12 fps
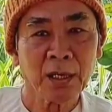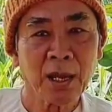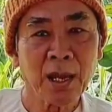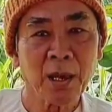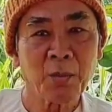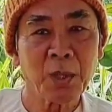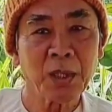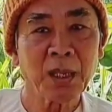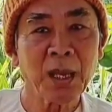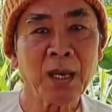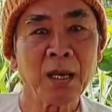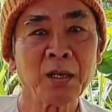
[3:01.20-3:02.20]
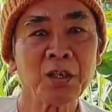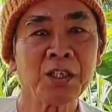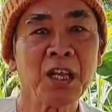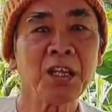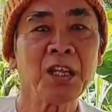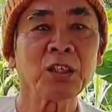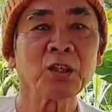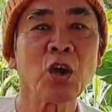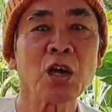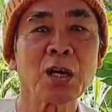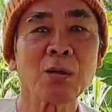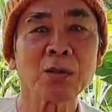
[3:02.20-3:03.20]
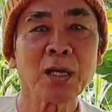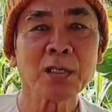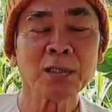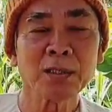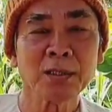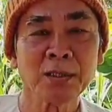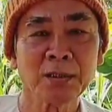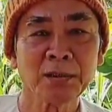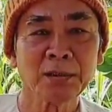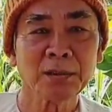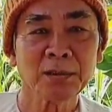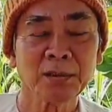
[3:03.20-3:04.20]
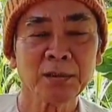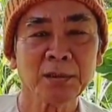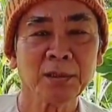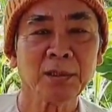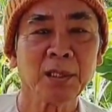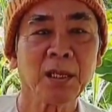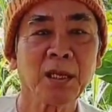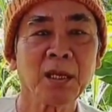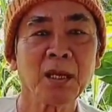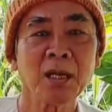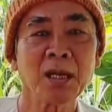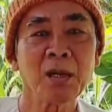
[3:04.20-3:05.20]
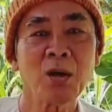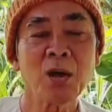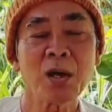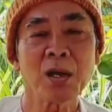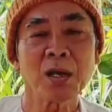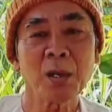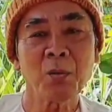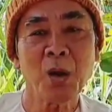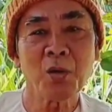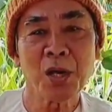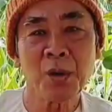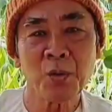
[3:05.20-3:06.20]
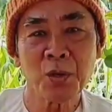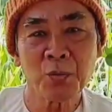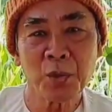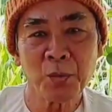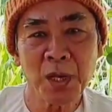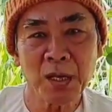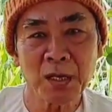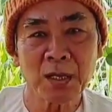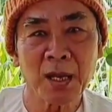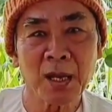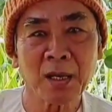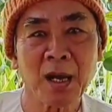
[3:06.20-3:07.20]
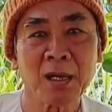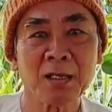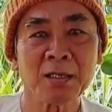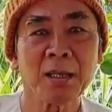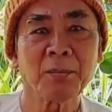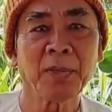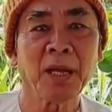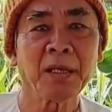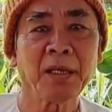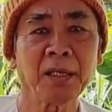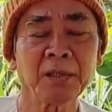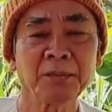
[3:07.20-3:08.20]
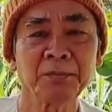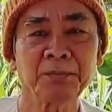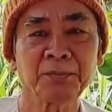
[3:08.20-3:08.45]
là mình thấy là nó xê dịch toàn cầu trên này thì à, cái đó là cái báo hiệu cho mình biết là đời sắp tận diệt